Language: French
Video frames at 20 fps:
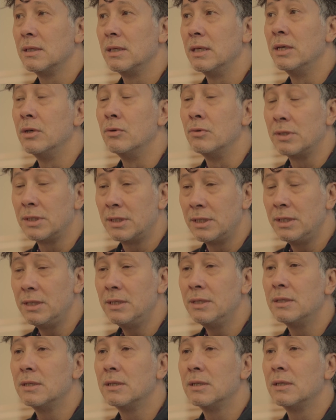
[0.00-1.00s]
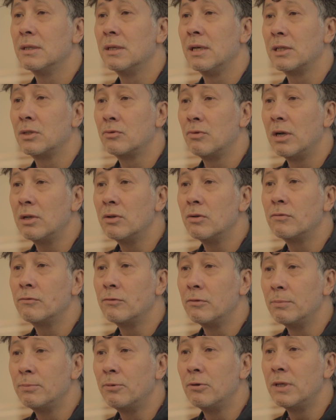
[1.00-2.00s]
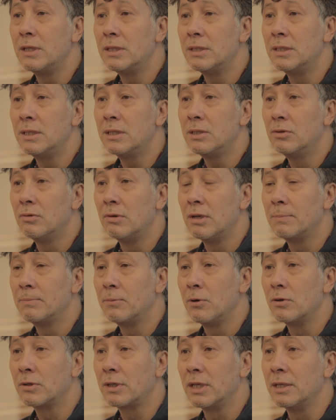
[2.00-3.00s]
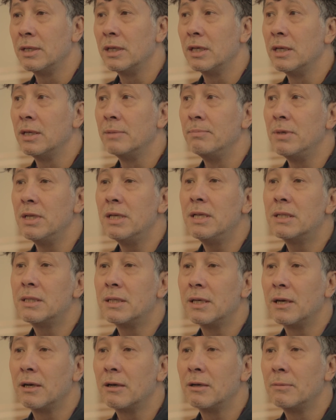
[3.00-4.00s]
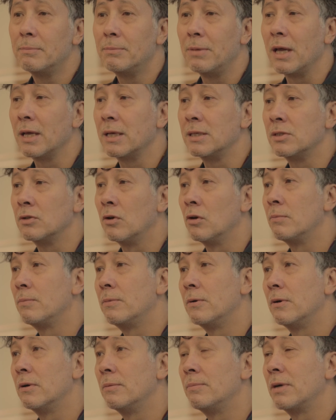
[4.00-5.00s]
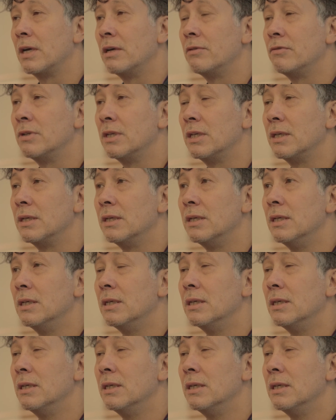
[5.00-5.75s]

et aussi la toile de fond politique de l'époque et, militaire. Par exemple, elle prévenait